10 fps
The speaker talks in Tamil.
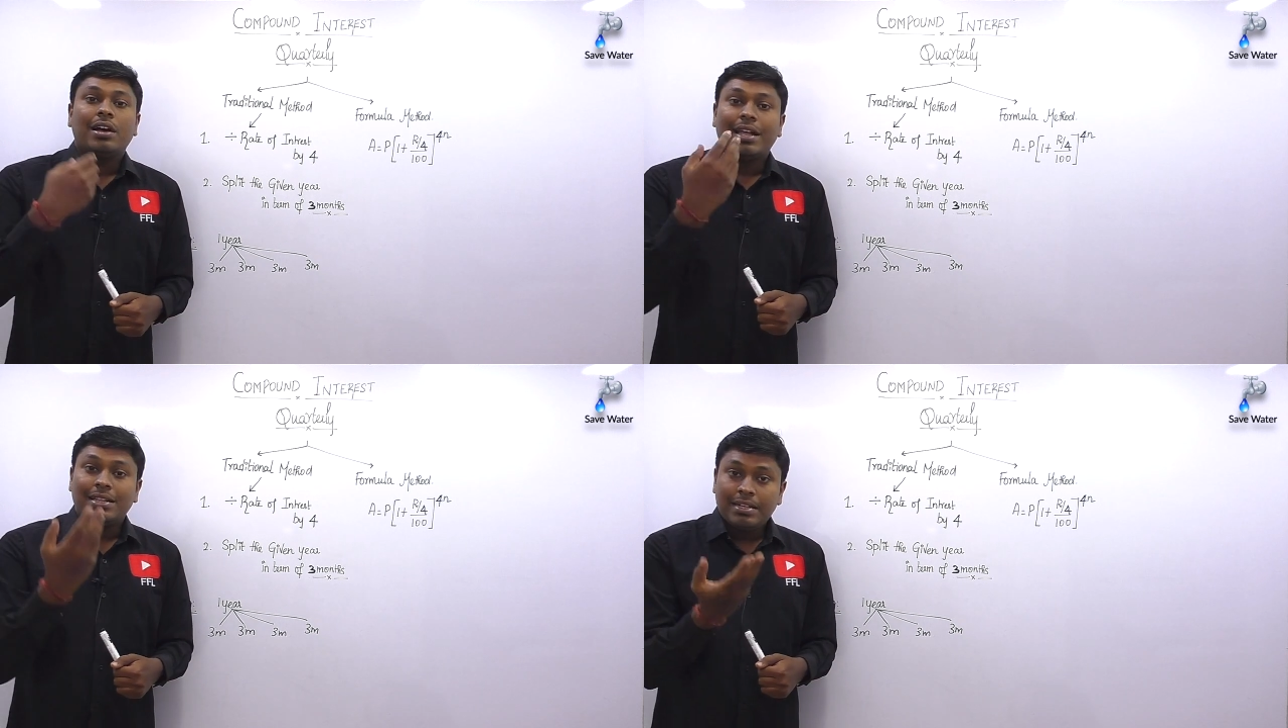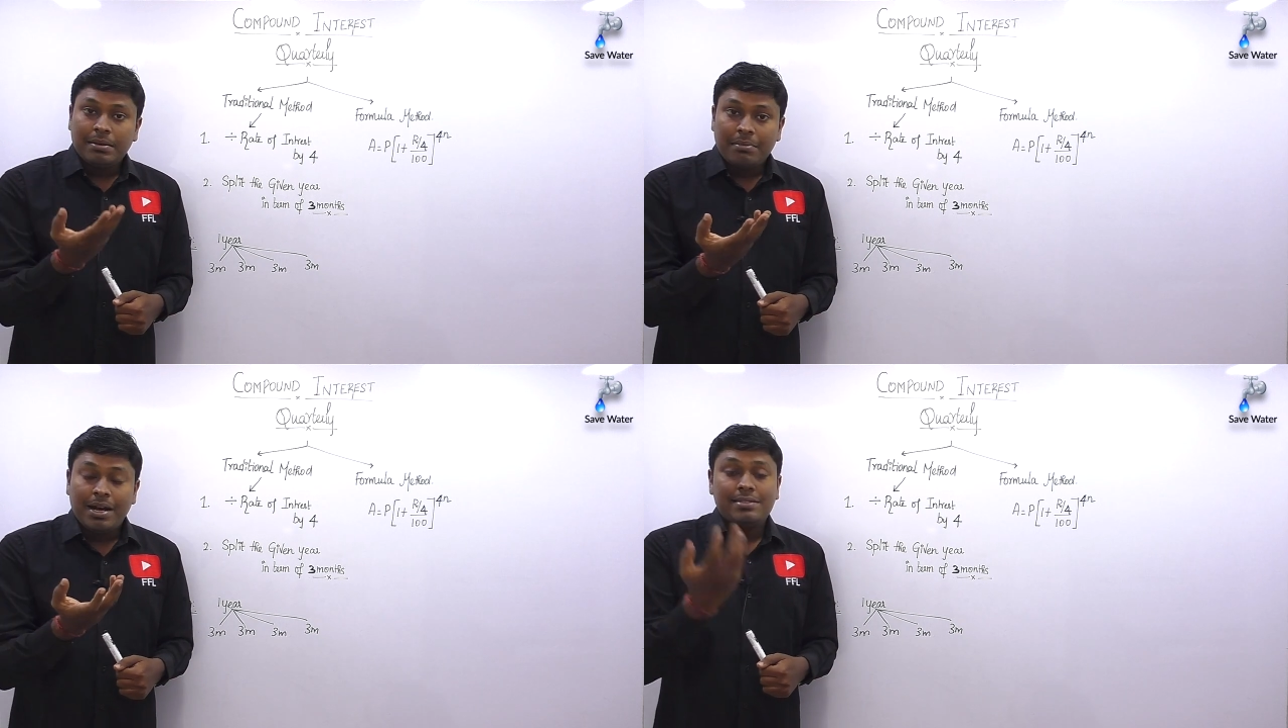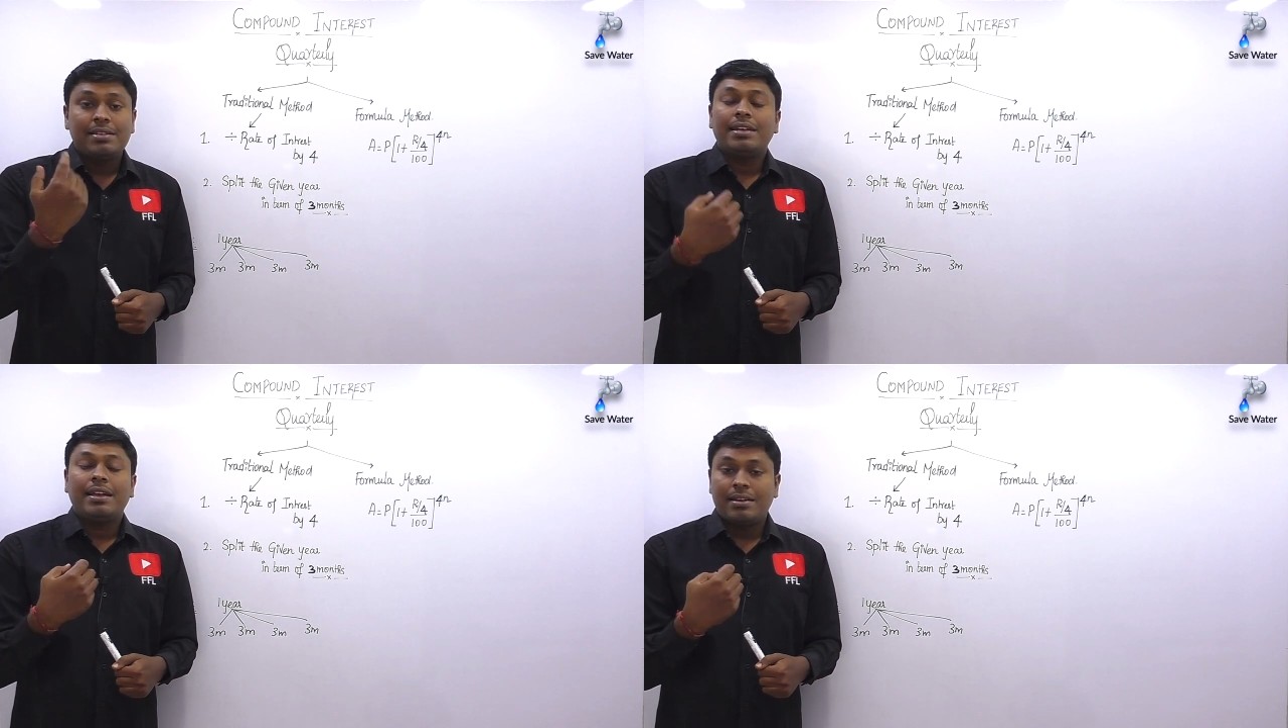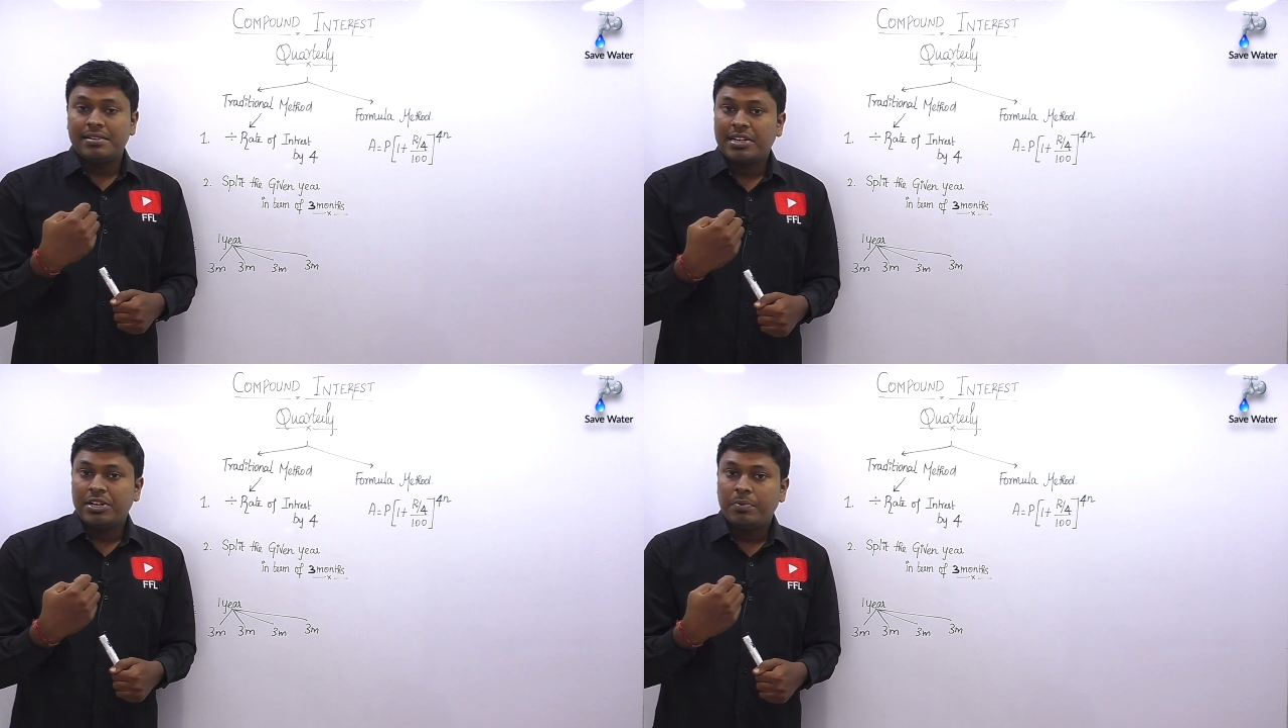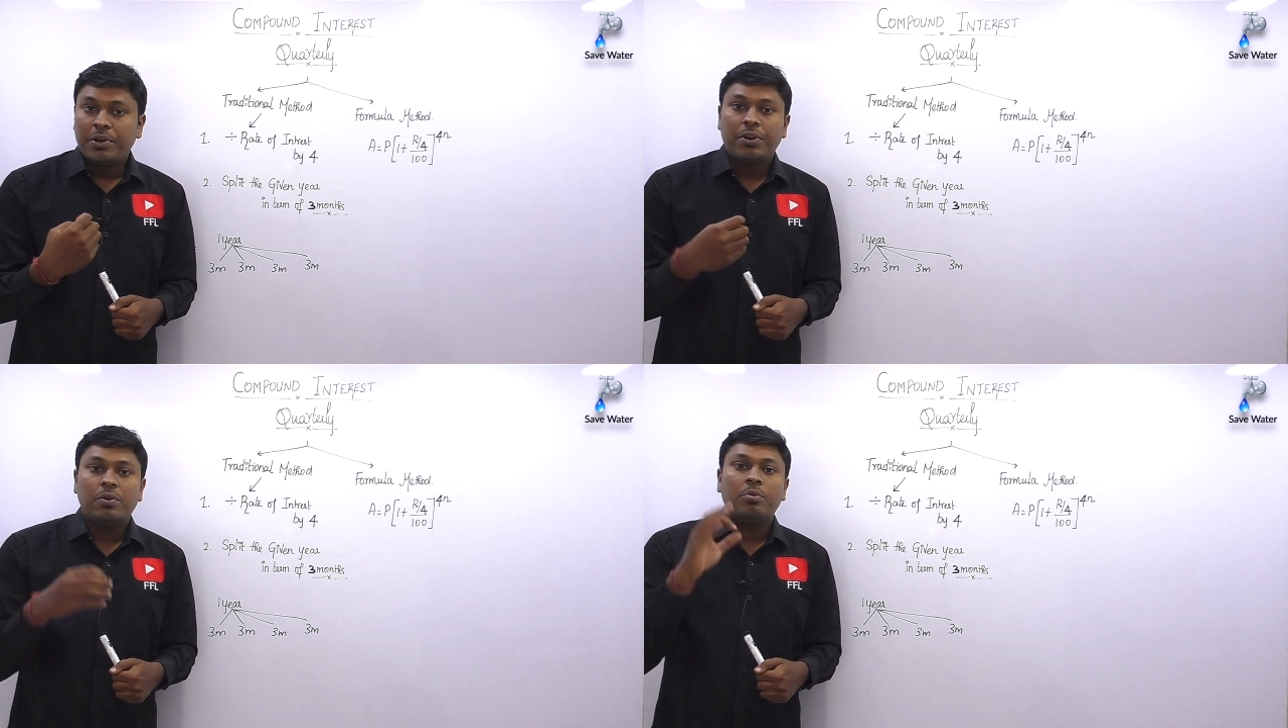எத்தனை மாதத்துக்கு இன்ட்ரெஸ்ட்
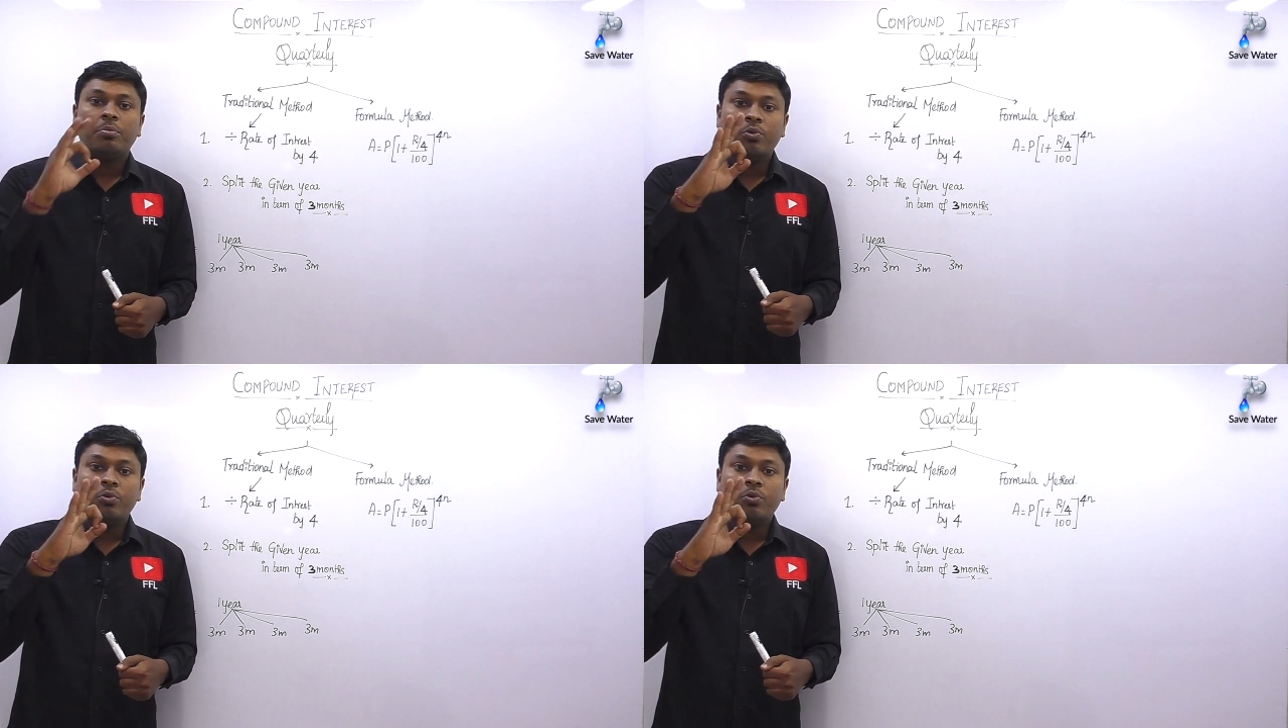கண்டுபிடிக்கணும்